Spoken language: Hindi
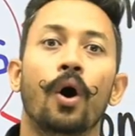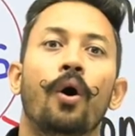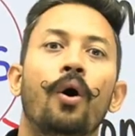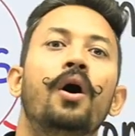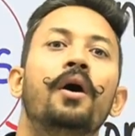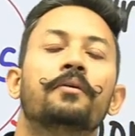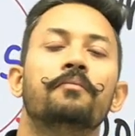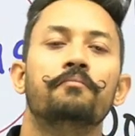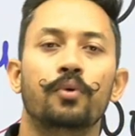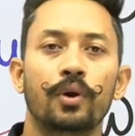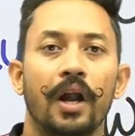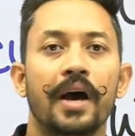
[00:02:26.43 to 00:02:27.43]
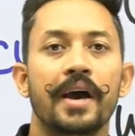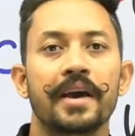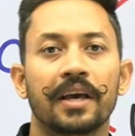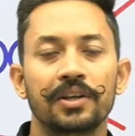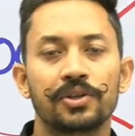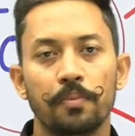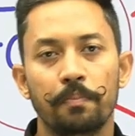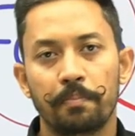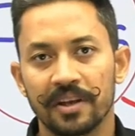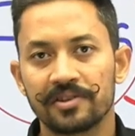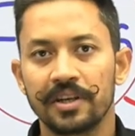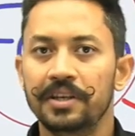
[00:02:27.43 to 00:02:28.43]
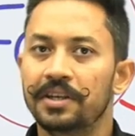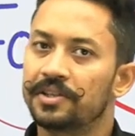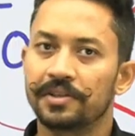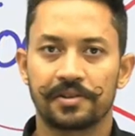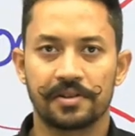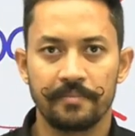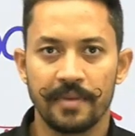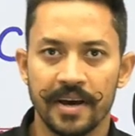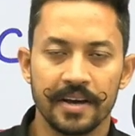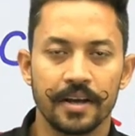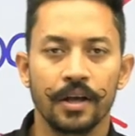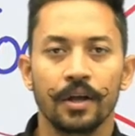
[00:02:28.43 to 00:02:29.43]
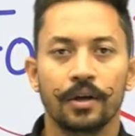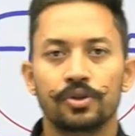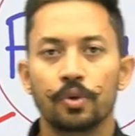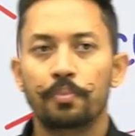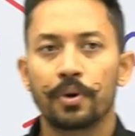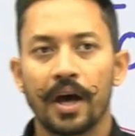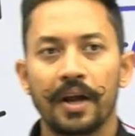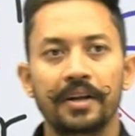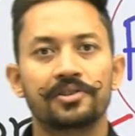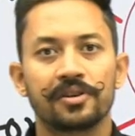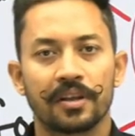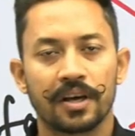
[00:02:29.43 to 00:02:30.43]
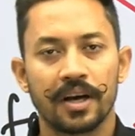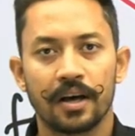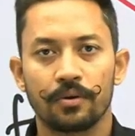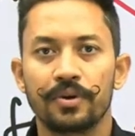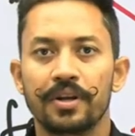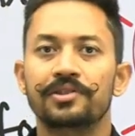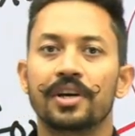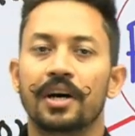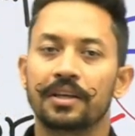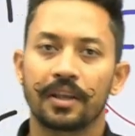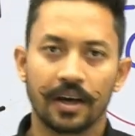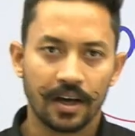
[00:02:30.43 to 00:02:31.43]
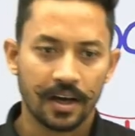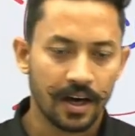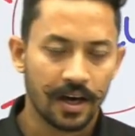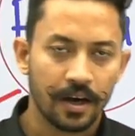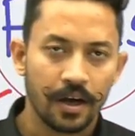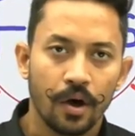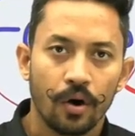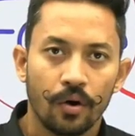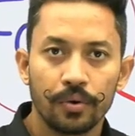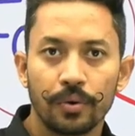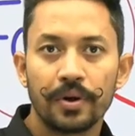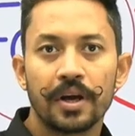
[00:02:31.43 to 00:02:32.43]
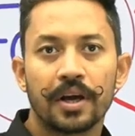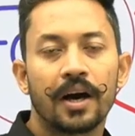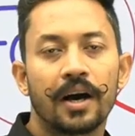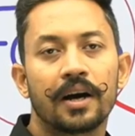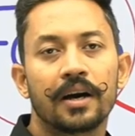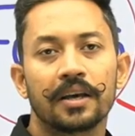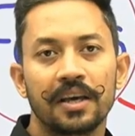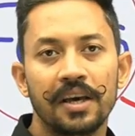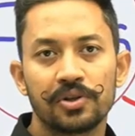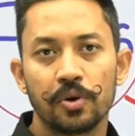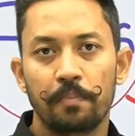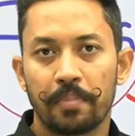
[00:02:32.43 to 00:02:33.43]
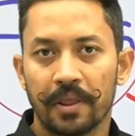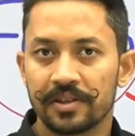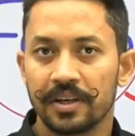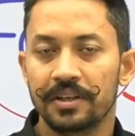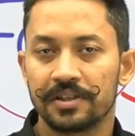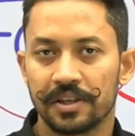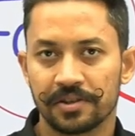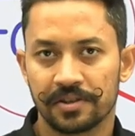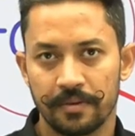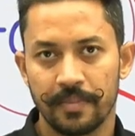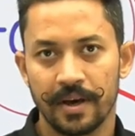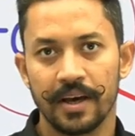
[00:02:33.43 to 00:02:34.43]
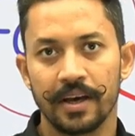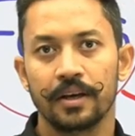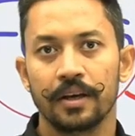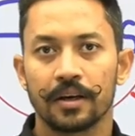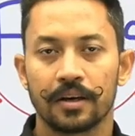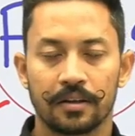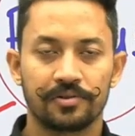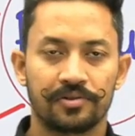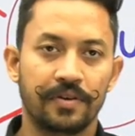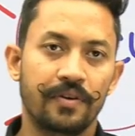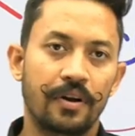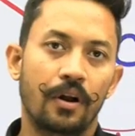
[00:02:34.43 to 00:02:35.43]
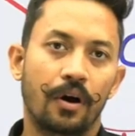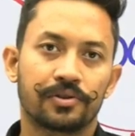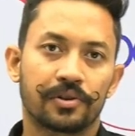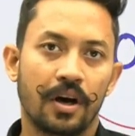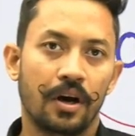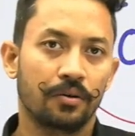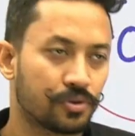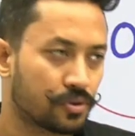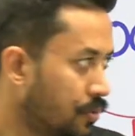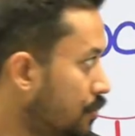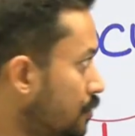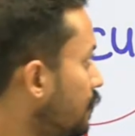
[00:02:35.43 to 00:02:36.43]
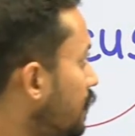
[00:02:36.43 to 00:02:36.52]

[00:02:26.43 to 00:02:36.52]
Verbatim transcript: और बोला है कि जो प्रेजेंट सिस्टम है जो पुरानी सरकारों ने जारी रखा उन्होंने कहा कि जो प्रेजेंट सिस्टम है सिविल लॉज का उसको उन्होंने